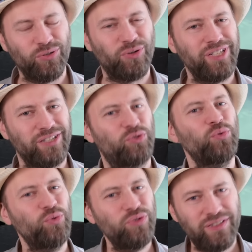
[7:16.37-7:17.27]
de relire
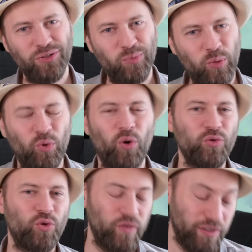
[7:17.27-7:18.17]
tous ces romans pour
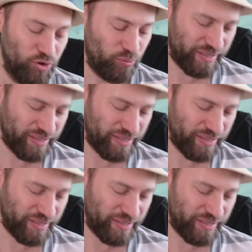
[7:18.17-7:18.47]
retrouver le